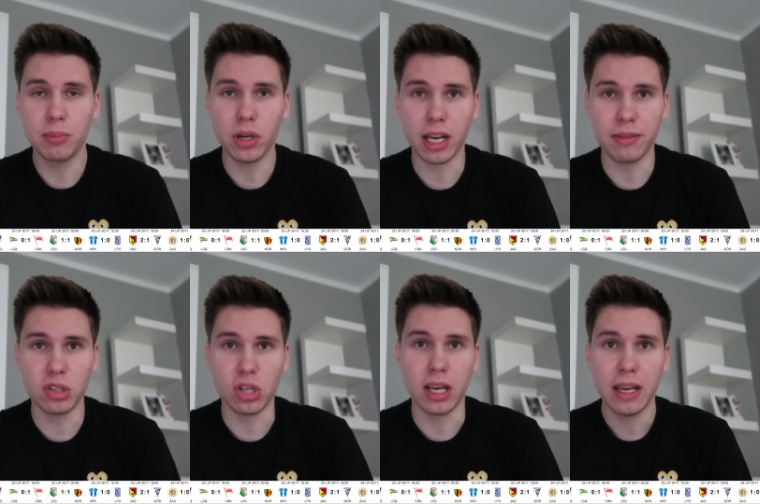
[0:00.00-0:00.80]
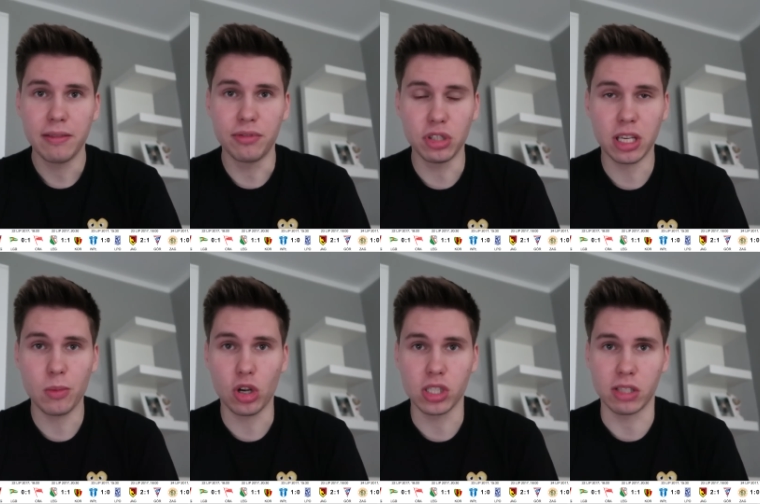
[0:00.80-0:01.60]
bo jak wiecie,
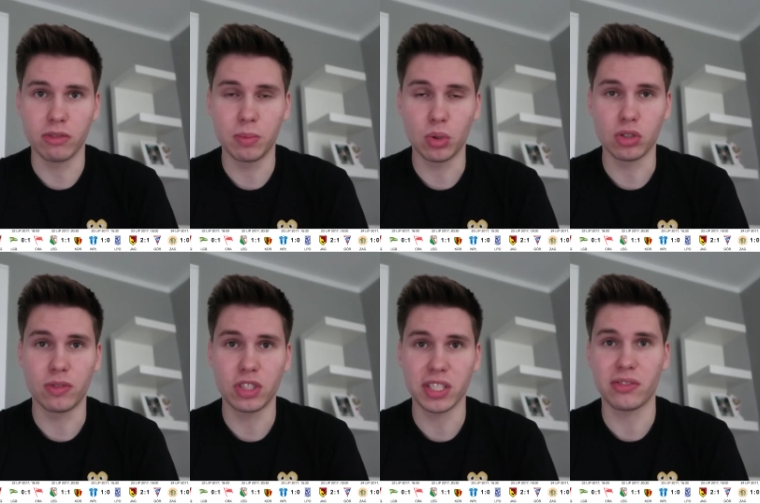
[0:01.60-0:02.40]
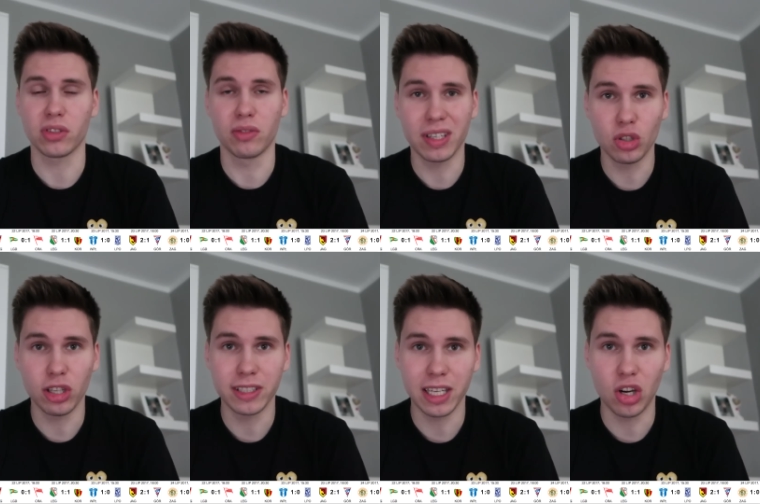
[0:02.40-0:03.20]
wynikiem końcowym było zwycięstwo 2 do
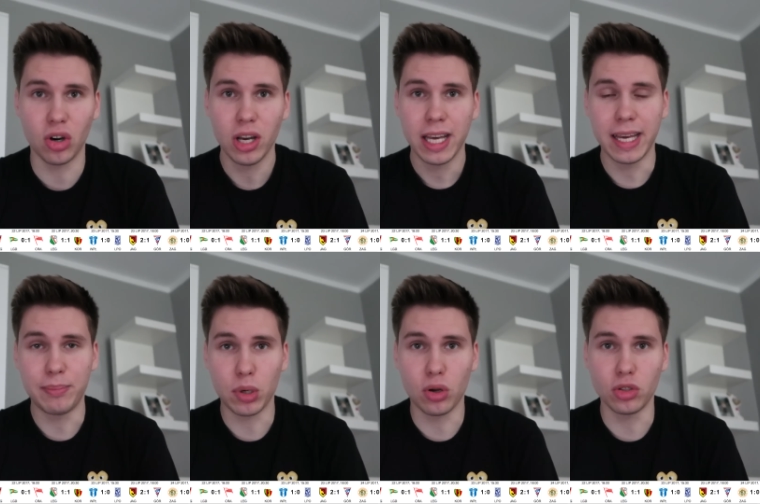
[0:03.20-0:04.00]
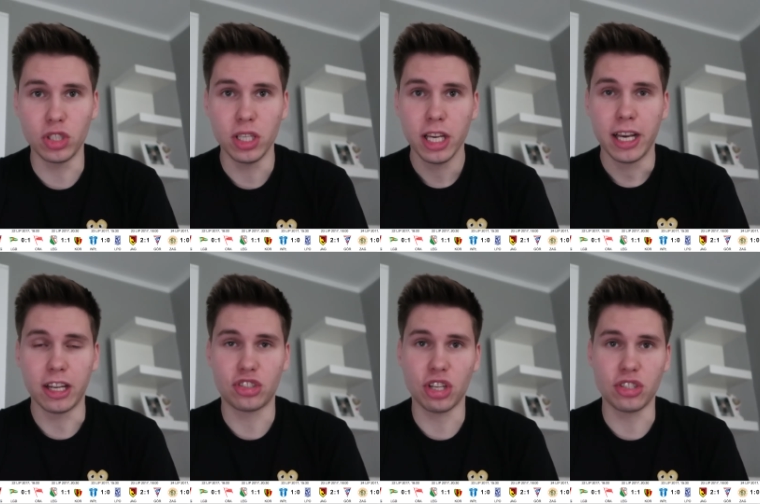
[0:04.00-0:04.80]
1 E, pogoni
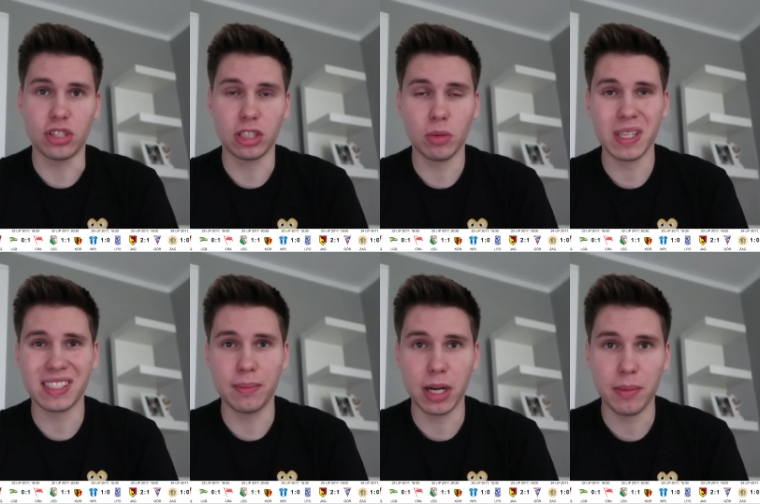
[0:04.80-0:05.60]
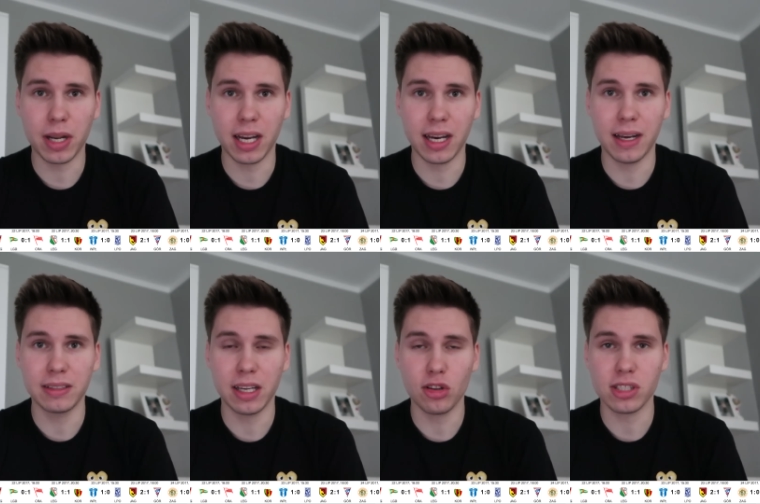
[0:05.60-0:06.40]
e, Szczecin. Natomiast ta
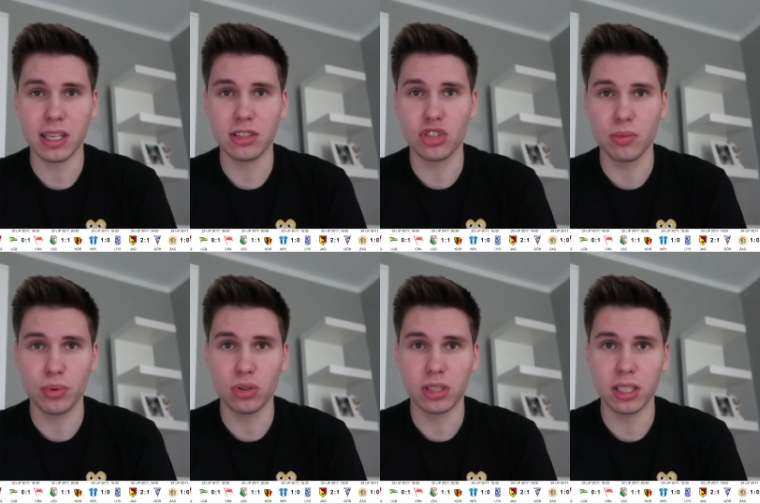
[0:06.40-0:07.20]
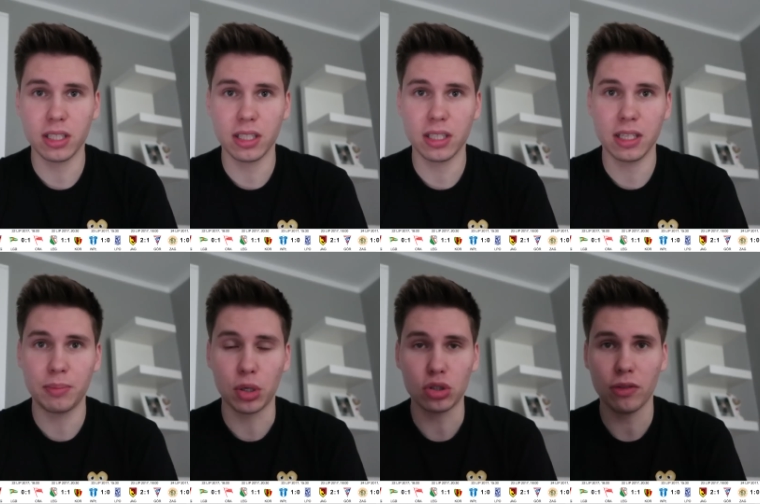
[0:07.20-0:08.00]
bramka dająca 3 punkty
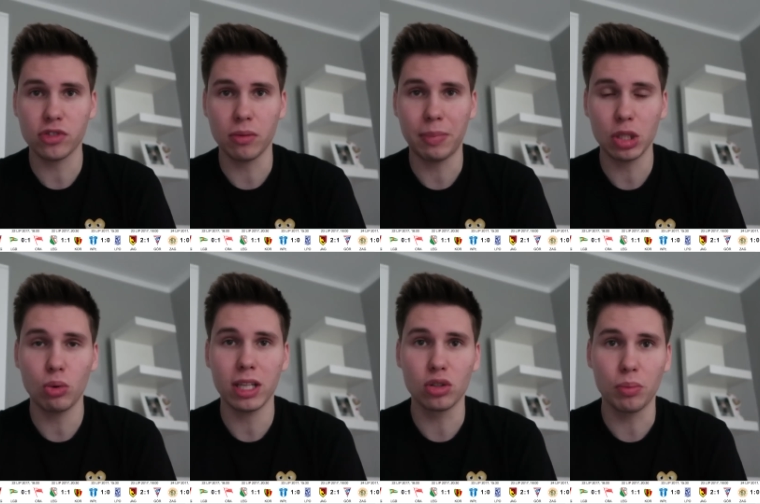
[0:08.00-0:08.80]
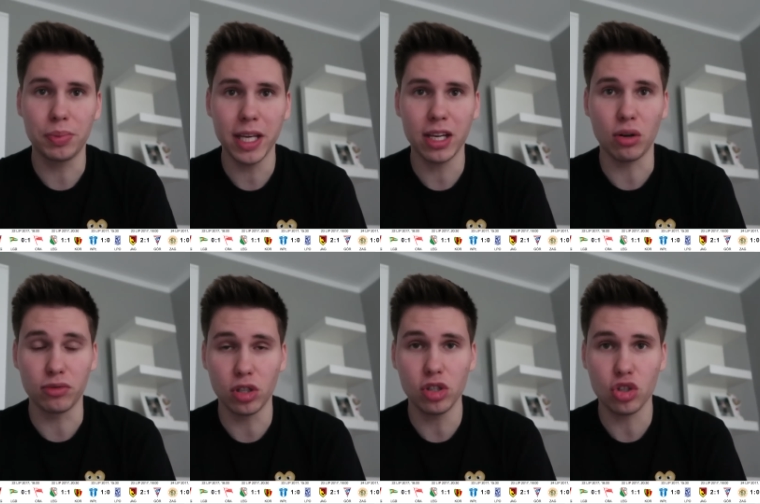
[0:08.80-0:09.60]
portowcom padła dopiero
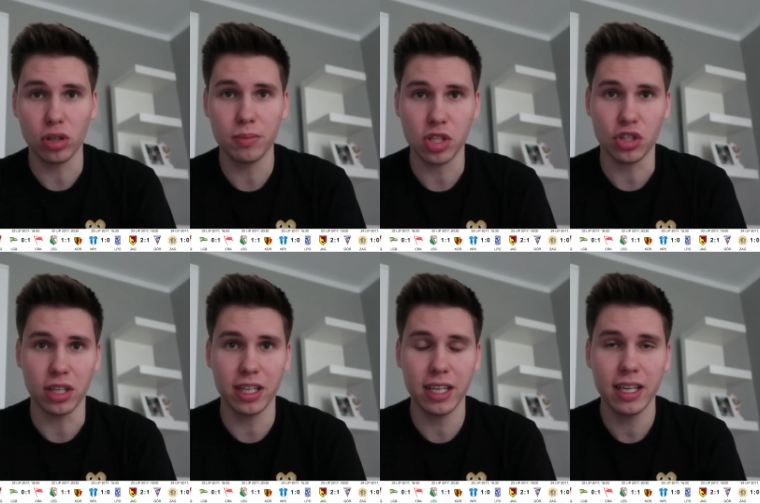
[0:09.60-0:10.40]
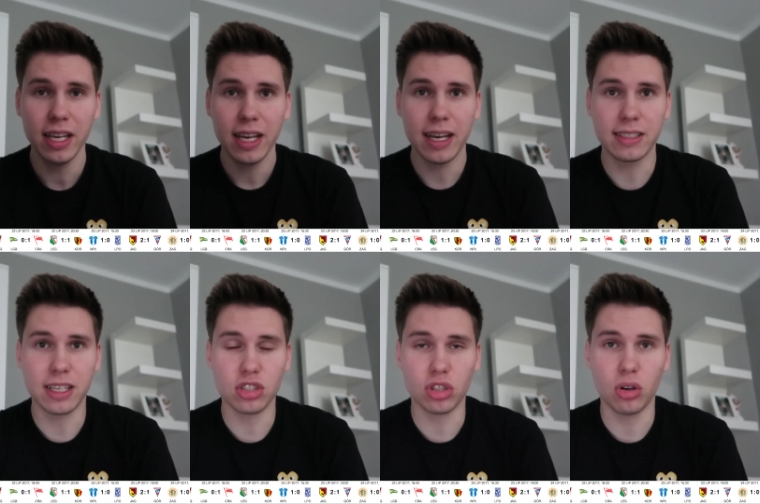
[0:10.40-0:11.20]
w doliczonym czasie gry. E,
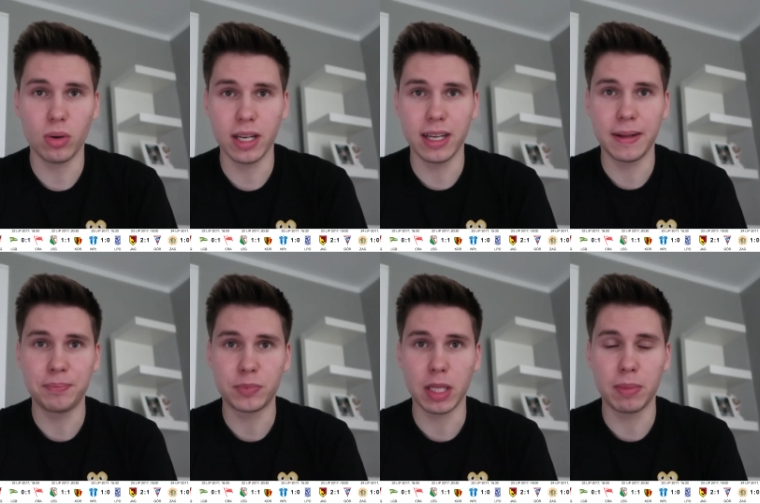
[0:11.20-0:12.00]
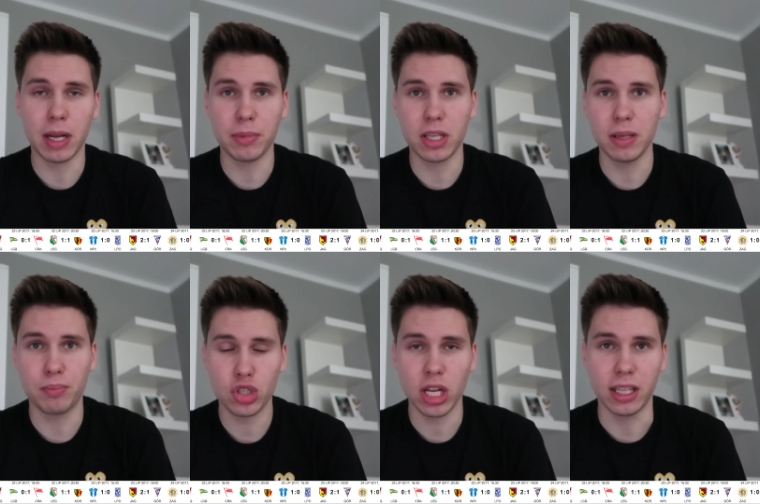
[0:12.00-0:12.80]
zresztą te
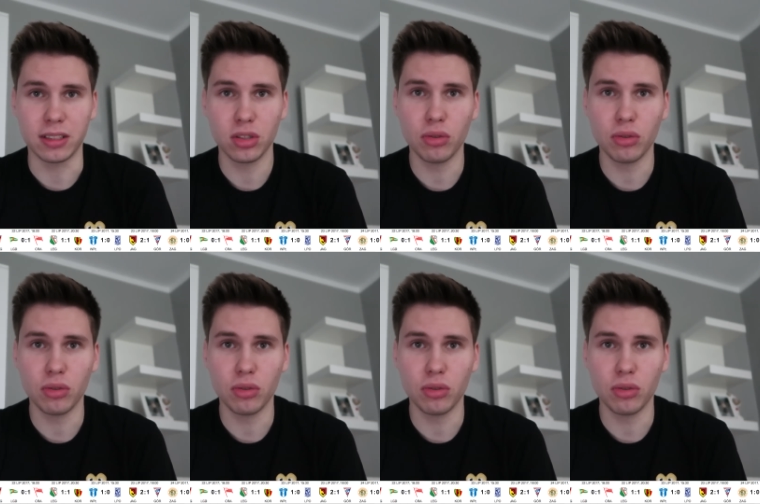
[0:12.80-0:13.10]
bramki przed